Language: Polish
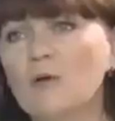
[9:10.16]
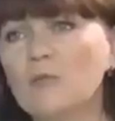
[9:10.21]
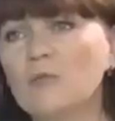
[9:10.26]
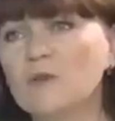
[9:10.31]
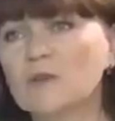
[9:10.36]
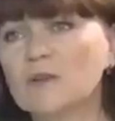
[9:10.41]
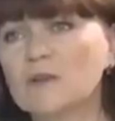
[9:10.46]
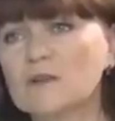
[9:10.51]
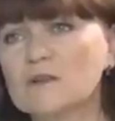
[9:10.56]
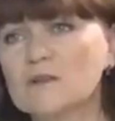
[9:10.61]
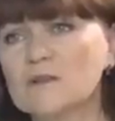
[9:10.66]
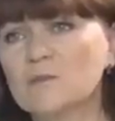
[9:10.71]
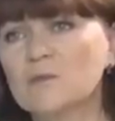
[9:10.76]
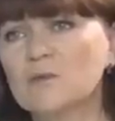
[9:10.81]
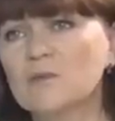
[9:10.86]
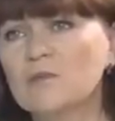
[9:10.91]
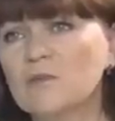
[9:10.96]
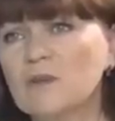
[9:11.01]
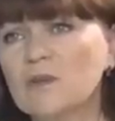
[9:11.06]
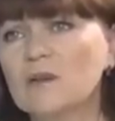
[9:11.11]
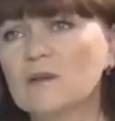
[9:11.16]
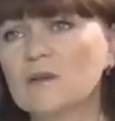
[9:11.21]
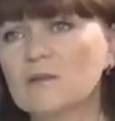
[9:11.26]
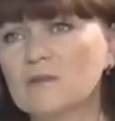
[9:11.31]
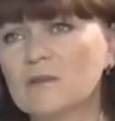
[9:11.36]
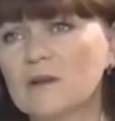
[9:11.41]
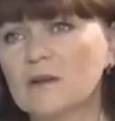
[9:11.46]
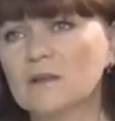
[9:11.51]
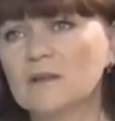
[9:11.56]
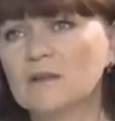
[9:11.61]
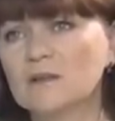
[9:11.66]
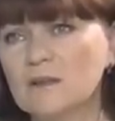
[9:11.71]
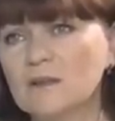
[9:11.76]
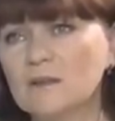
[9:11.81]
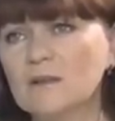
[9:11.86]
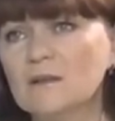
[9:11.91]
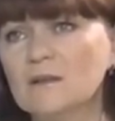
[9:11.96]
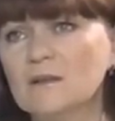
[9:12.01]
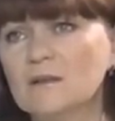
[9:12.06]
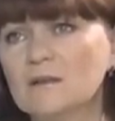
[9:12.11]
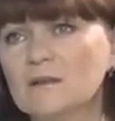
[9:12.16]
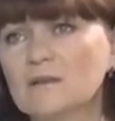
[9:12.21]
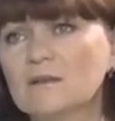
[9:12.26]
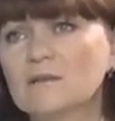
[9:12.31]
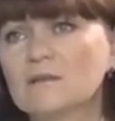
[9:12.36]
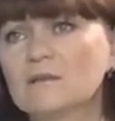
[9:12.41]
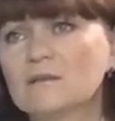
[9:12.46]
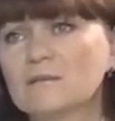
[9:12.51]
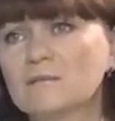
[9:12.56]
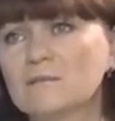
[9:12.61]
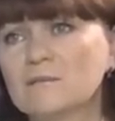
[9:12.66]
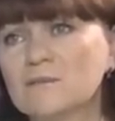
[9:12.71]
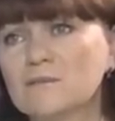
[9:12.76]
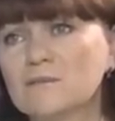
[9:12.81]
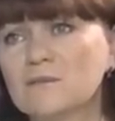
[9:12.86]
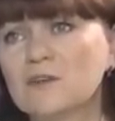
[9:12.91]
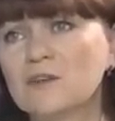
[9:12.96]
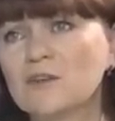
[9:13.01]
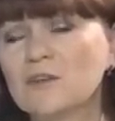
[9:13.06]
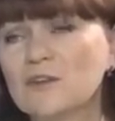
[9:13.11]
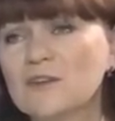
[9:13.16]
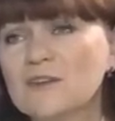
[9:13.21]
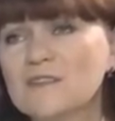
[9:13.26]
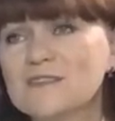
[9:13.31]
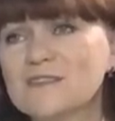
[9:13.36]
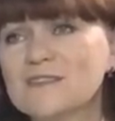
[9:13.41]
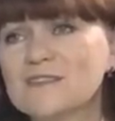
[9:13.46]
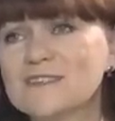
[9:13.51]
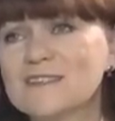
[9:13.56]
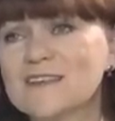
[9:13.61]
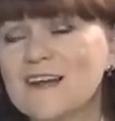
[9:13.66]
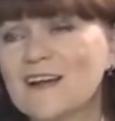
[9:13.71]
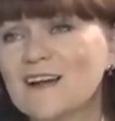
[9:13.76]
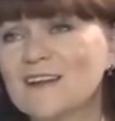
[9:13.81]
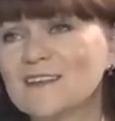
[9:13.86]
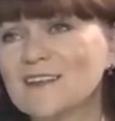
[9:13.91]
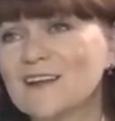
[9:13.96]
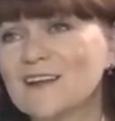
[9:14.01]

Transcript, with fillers: obywatele są inwigilowani, tak? Tak. I to jest skala